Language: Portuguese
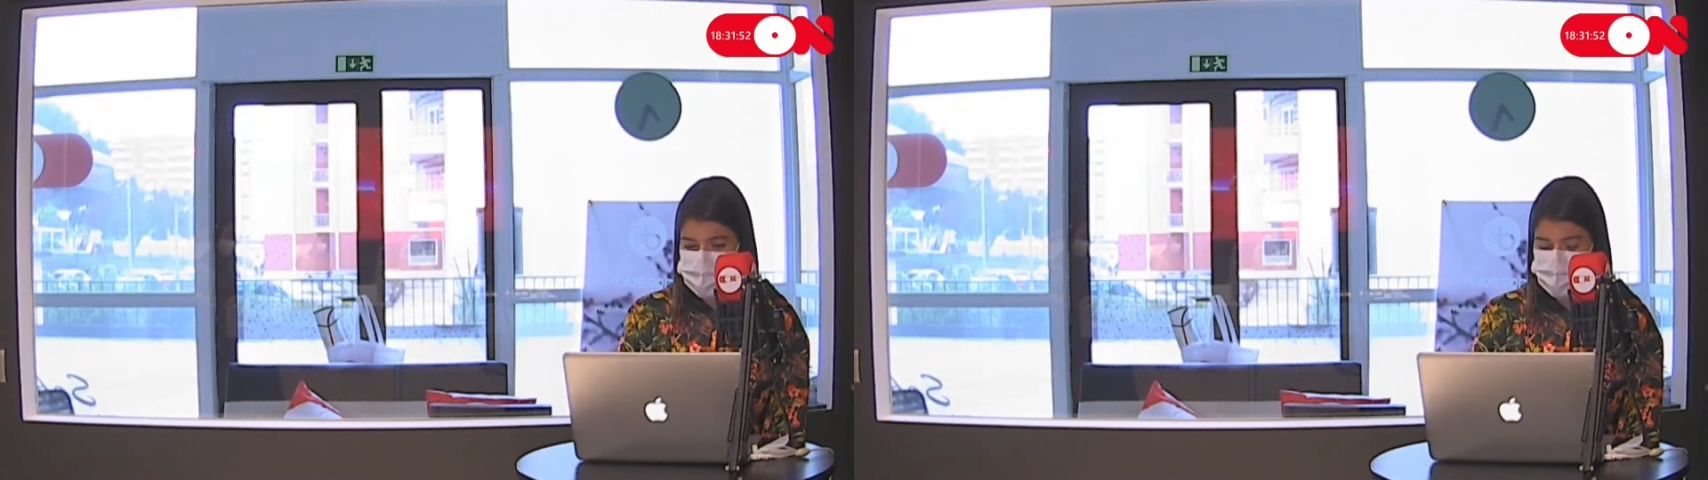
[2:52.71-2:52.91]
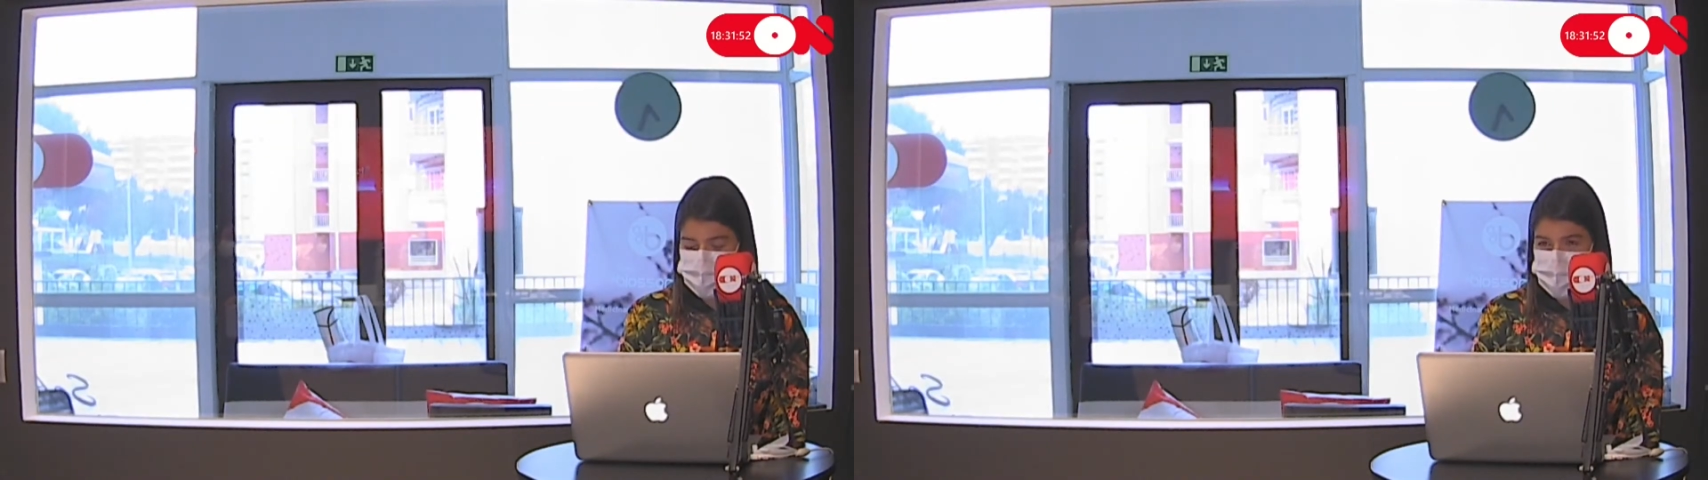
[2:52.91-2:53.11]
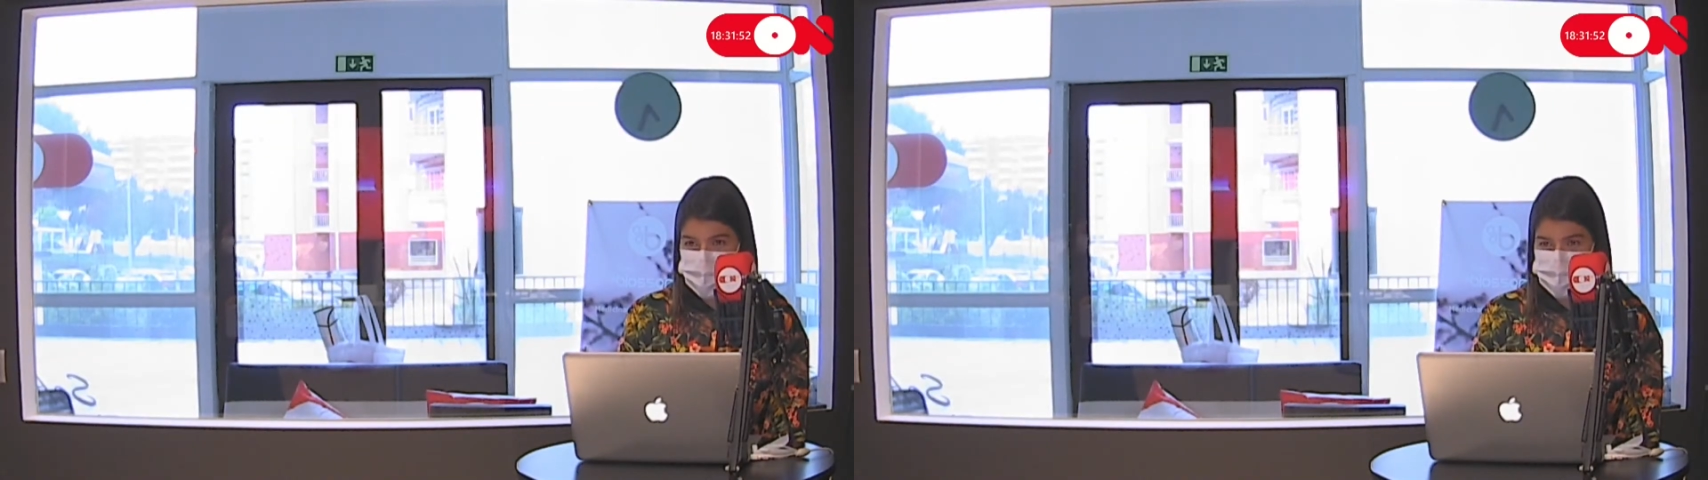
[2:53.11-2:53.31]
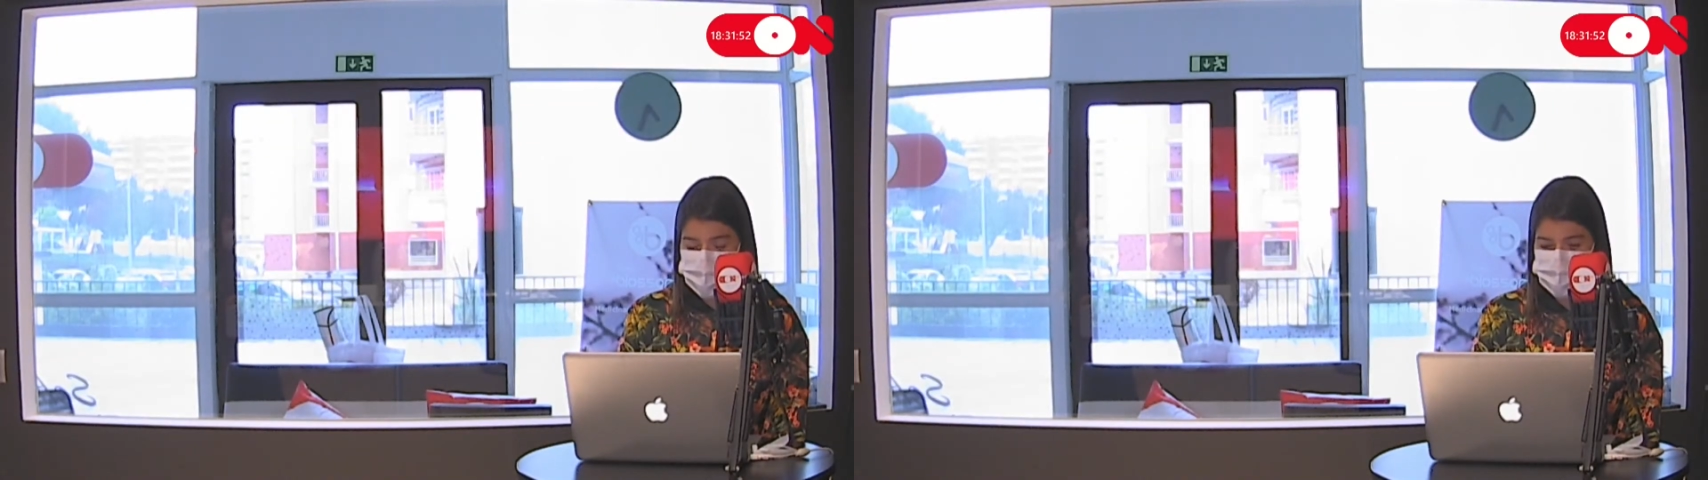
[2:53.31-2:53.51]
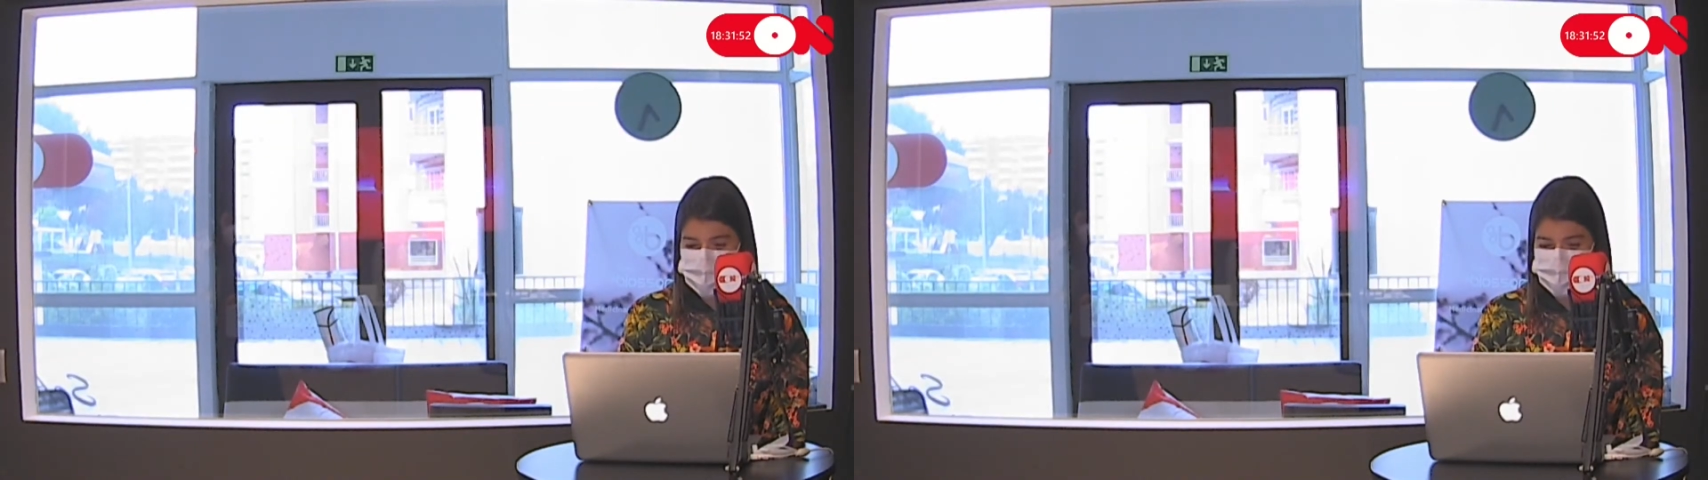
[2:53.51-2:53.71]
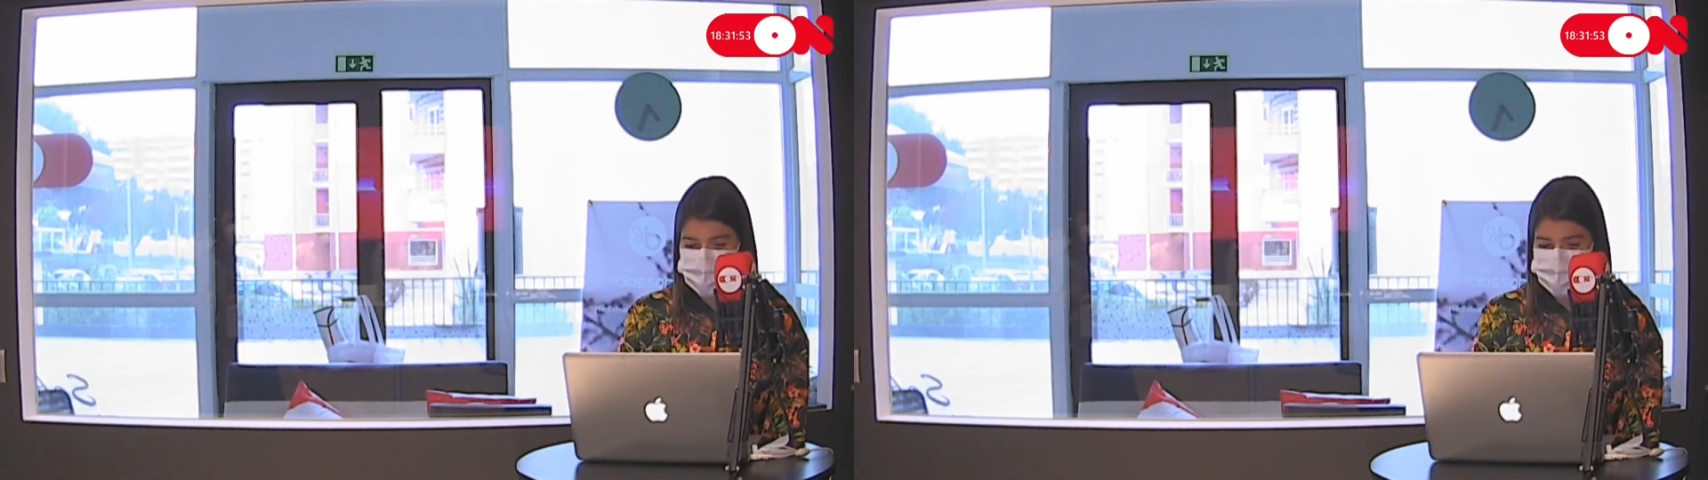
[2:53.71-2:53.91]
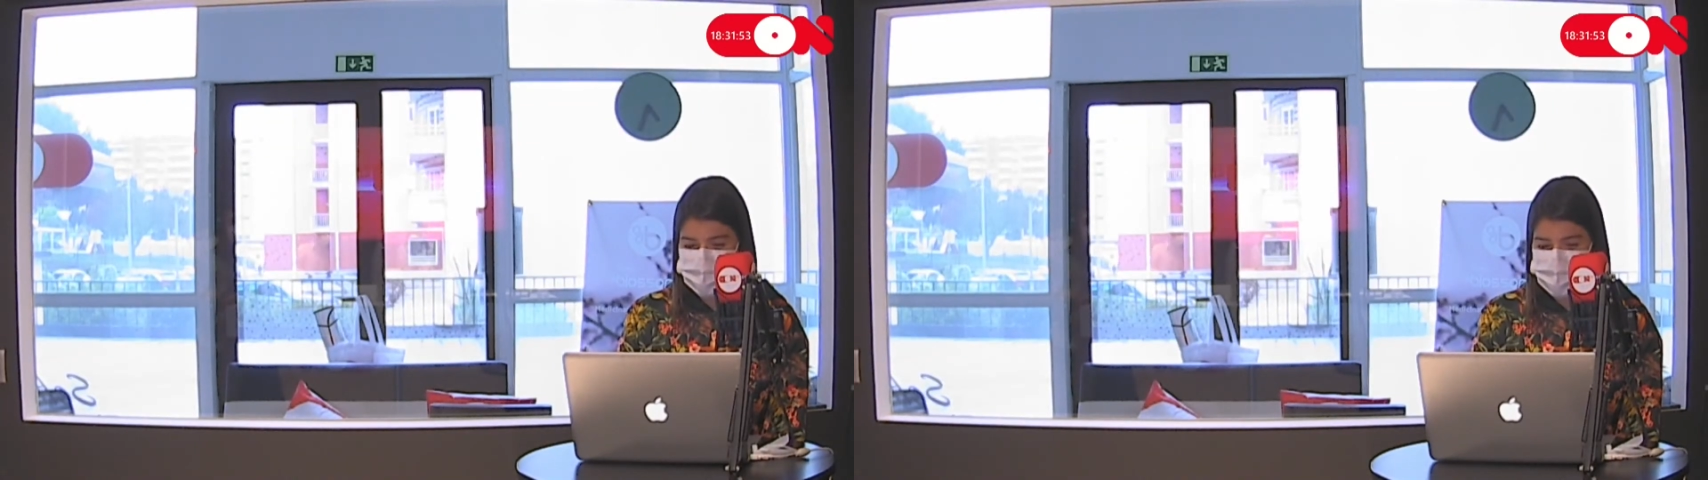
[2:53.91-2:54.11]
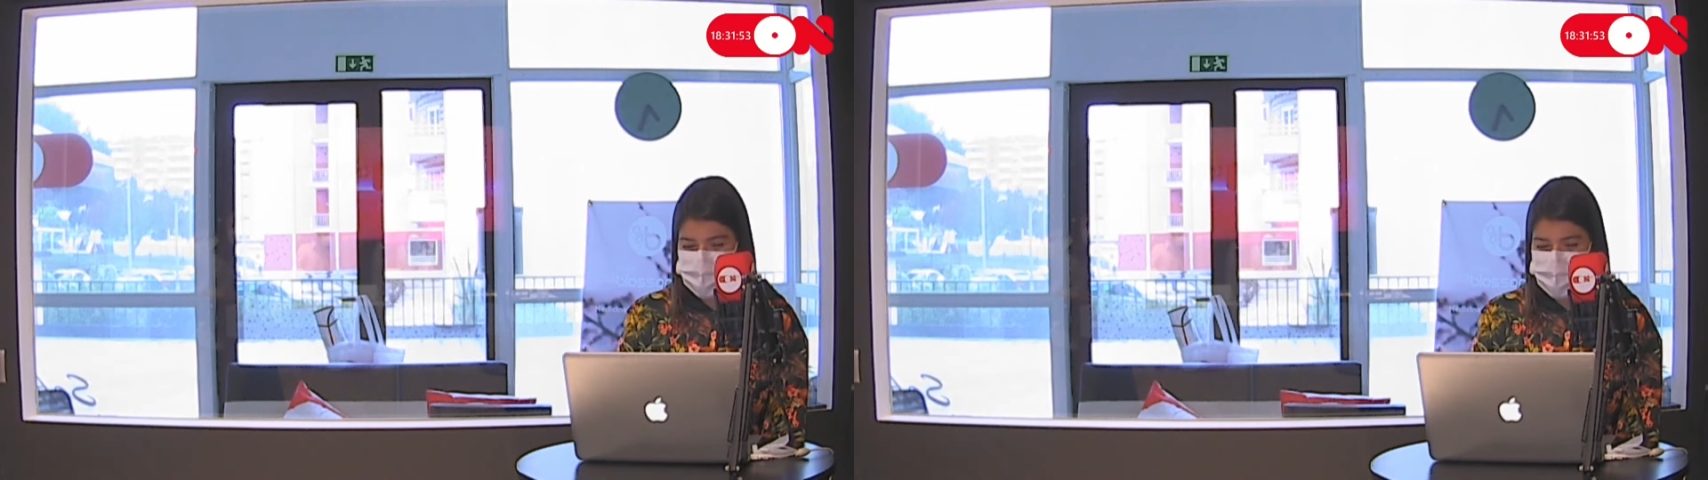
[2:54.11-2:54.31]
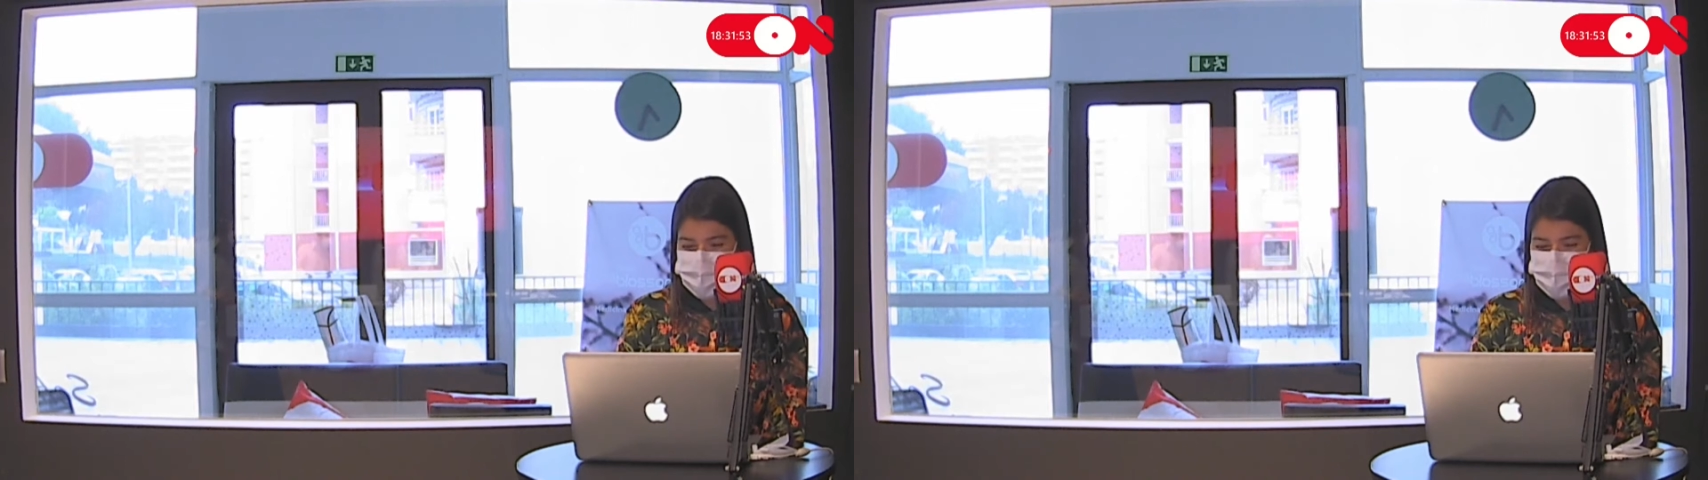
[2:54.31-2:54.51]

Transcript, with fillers: Pronto. Sim. Dependendo da minha